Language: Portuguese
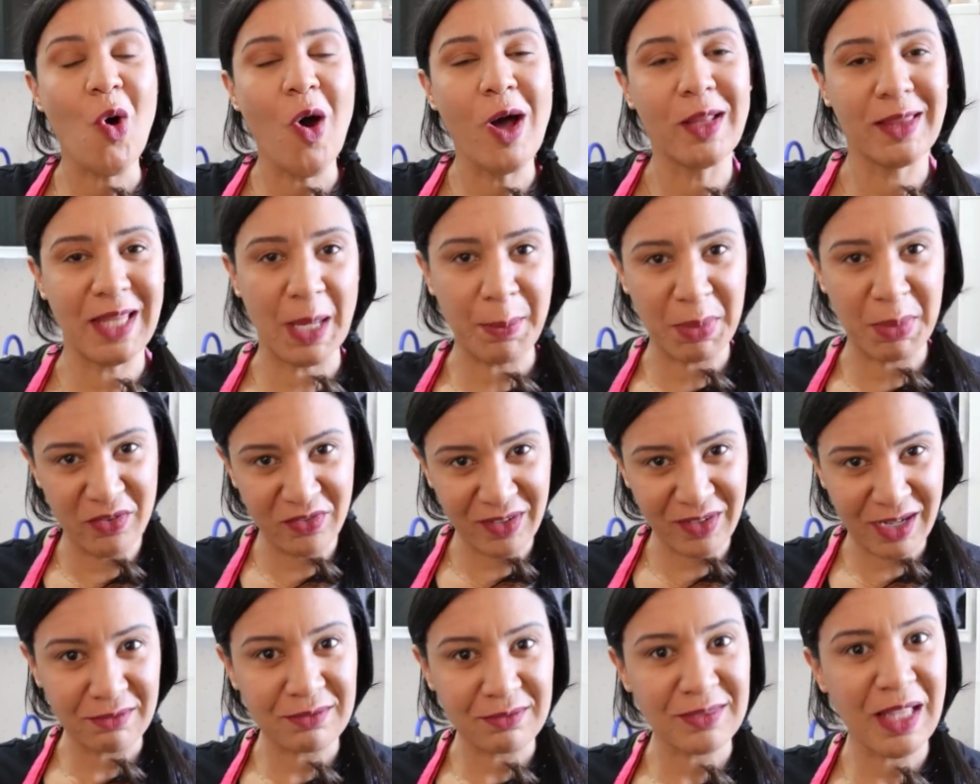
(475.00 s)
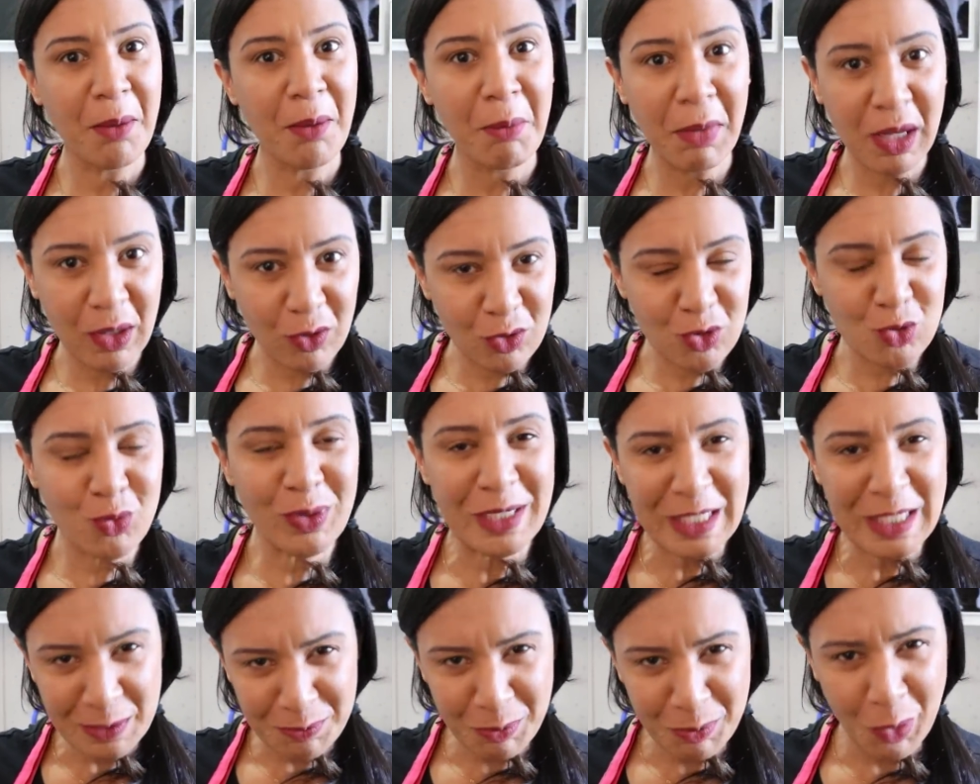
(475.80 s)
cortar para ficar no tamanho de
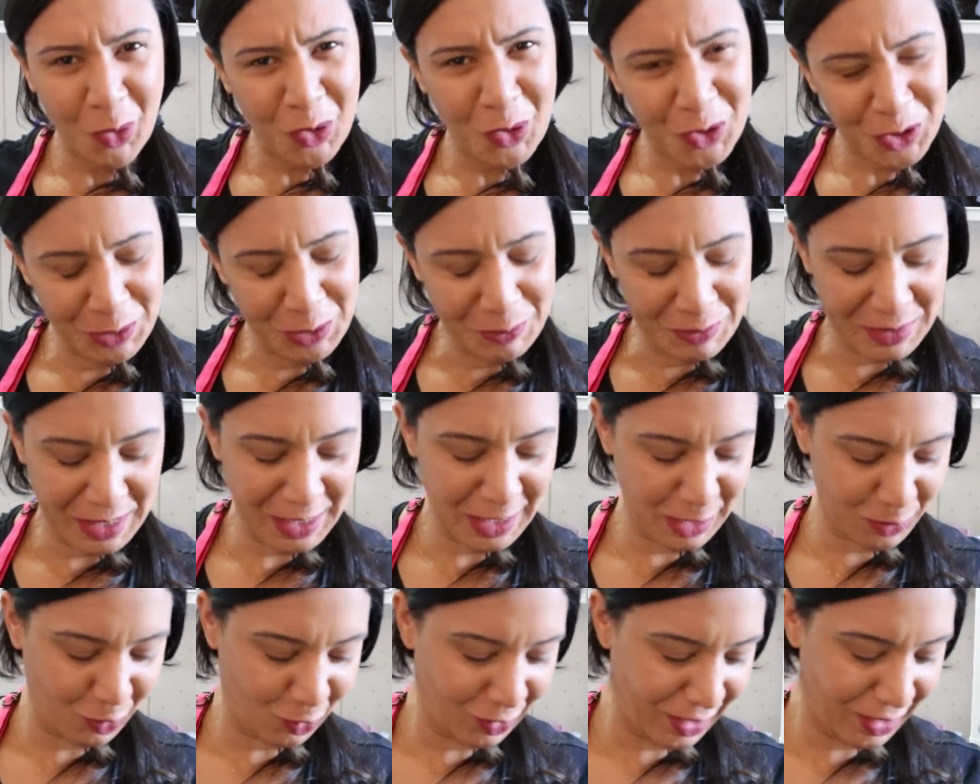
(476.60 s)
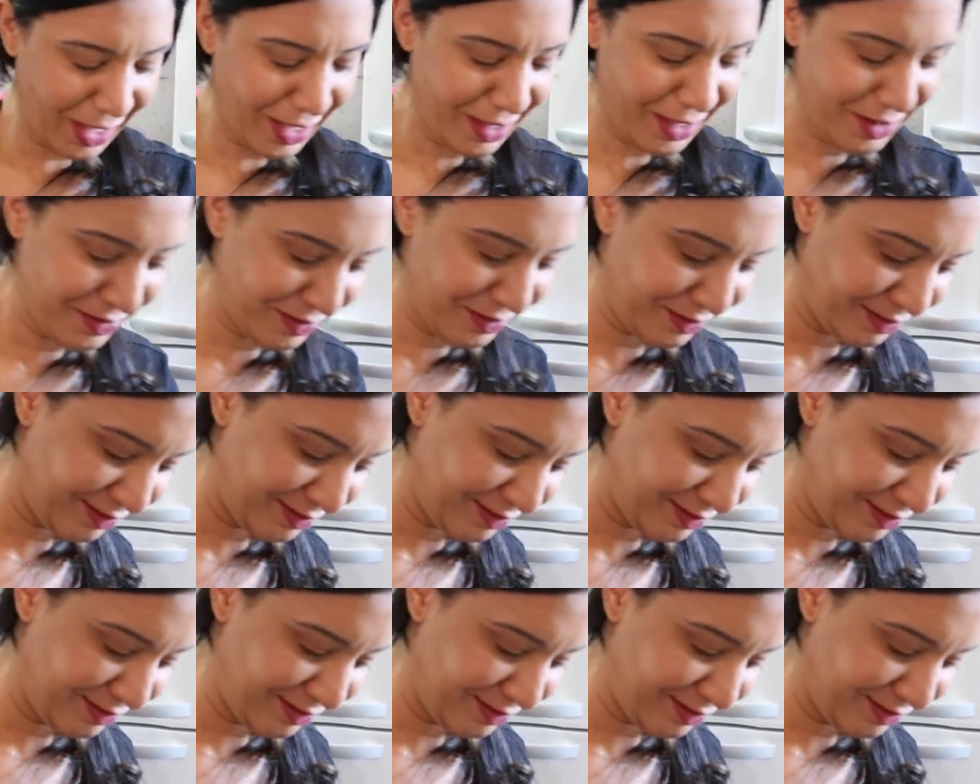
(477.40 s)
uma esponja mesmo, né?